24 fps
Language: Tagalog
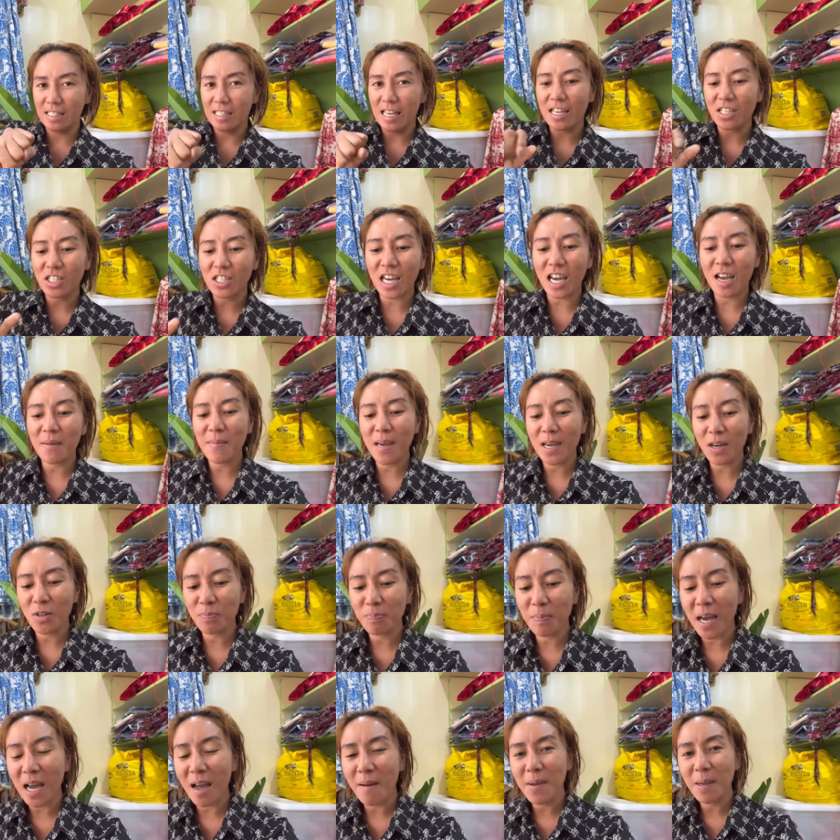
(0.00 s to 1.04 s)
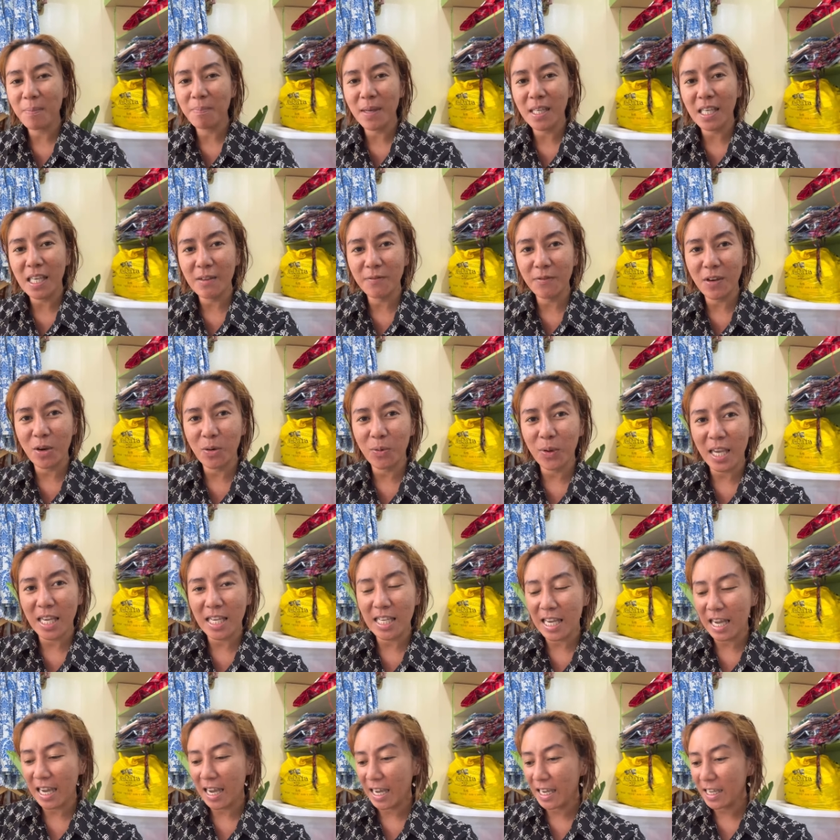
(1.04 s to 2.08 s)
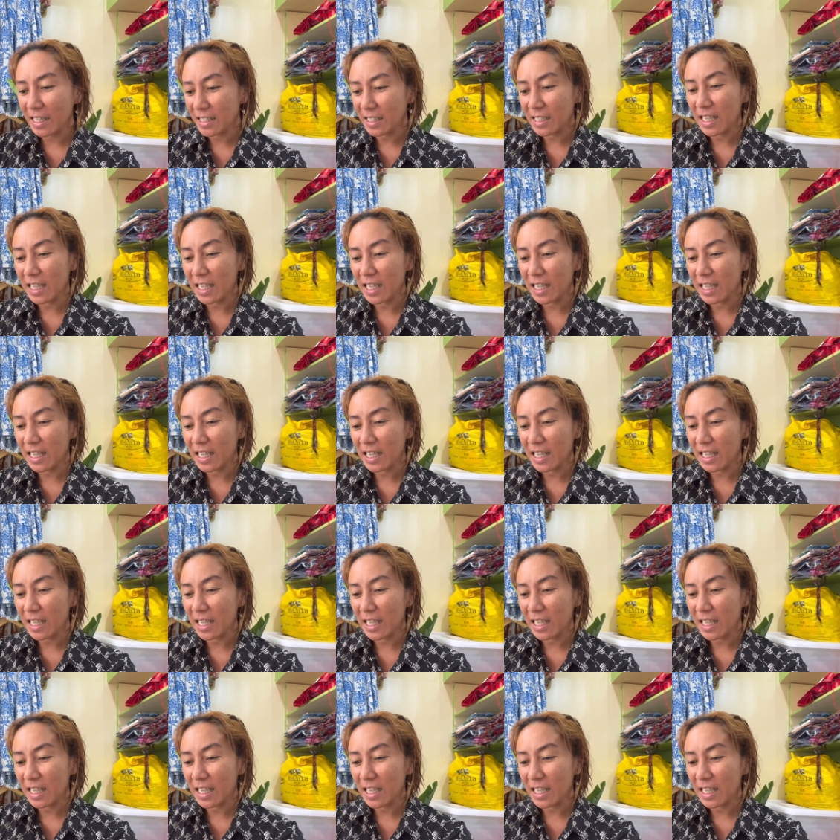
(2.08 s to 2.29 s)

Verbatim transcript: At saka meron pa kaming pa-giveaway guys.